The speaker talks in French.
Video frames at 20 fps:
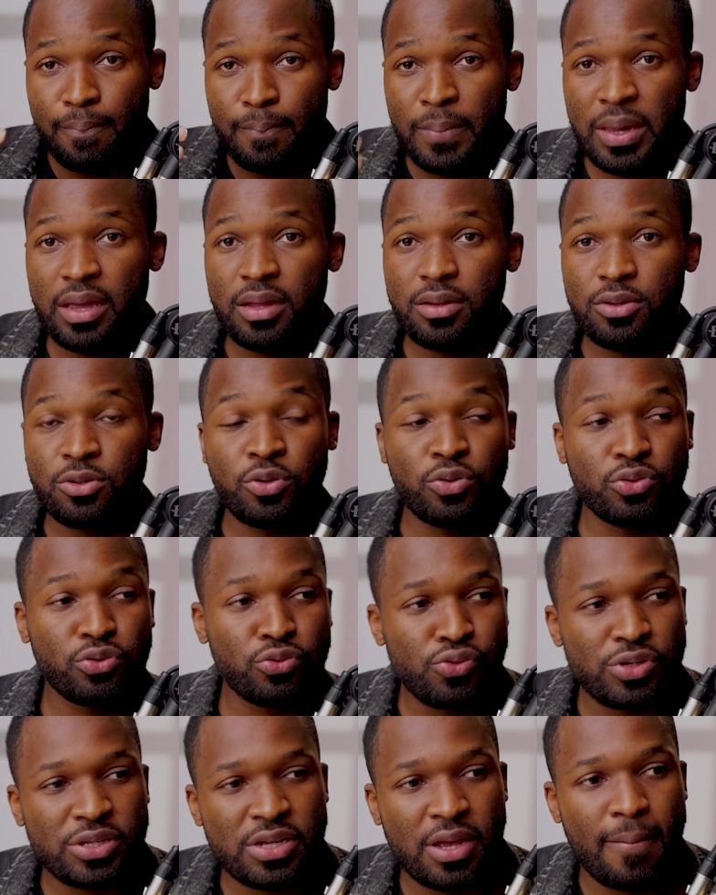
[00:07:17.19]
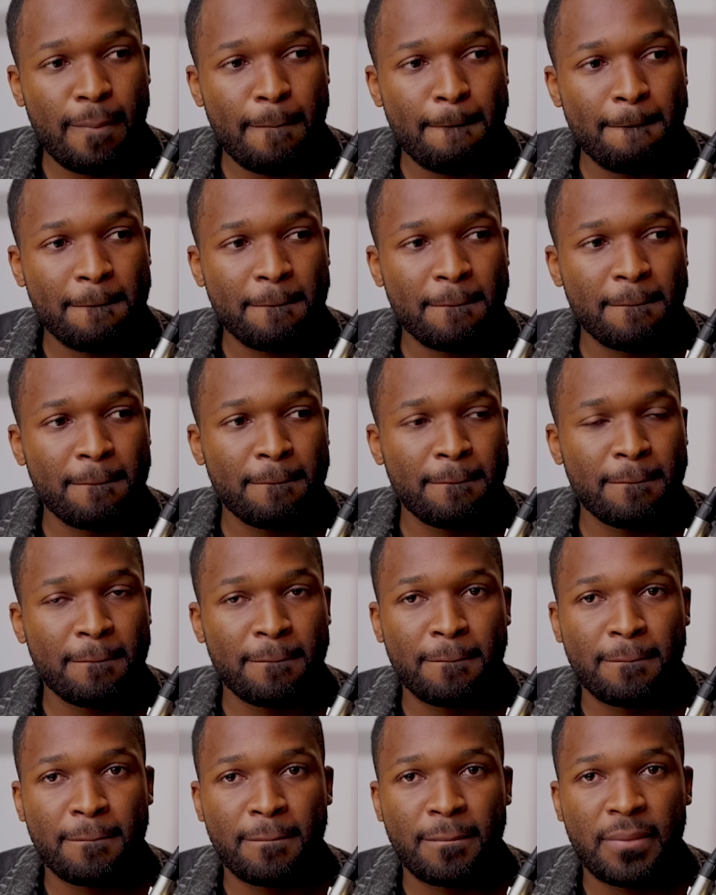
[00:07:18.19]
Mais dans tout ça,
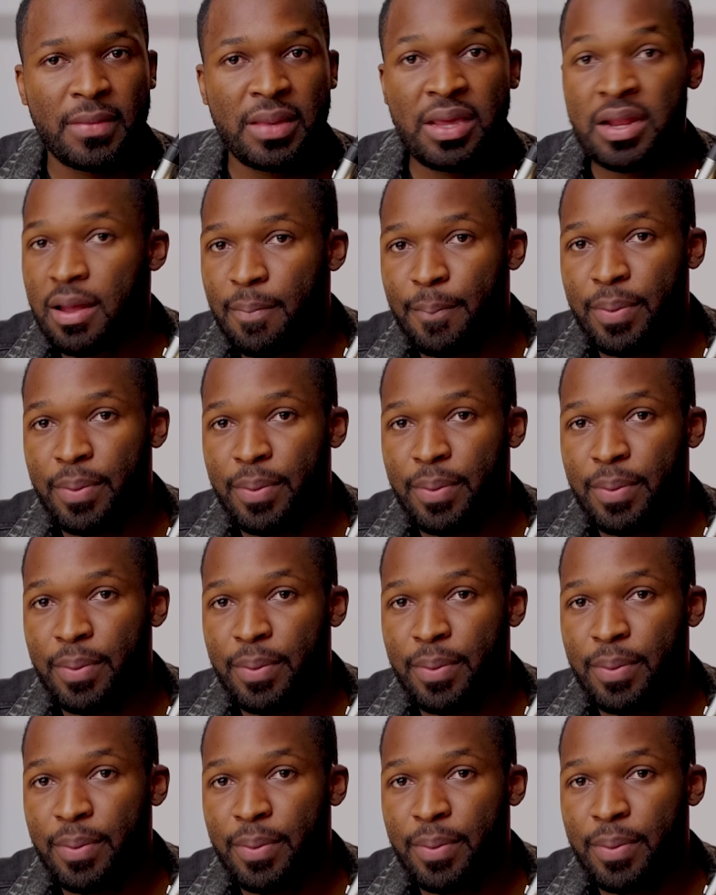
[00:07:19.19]
il